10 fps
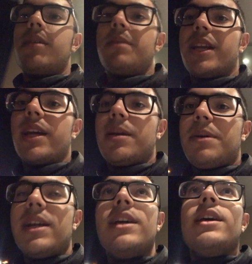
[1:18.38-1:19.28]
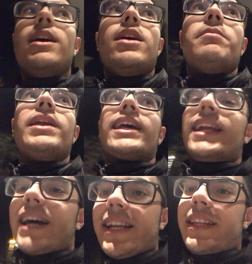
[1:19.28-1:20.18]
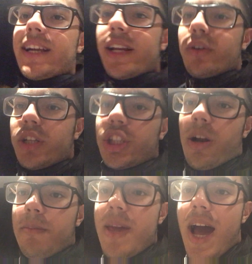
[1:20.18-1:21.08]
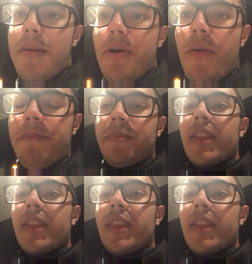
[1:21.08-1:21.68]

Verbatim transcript: perché le, perché le carte in regola ce l'abbiamo,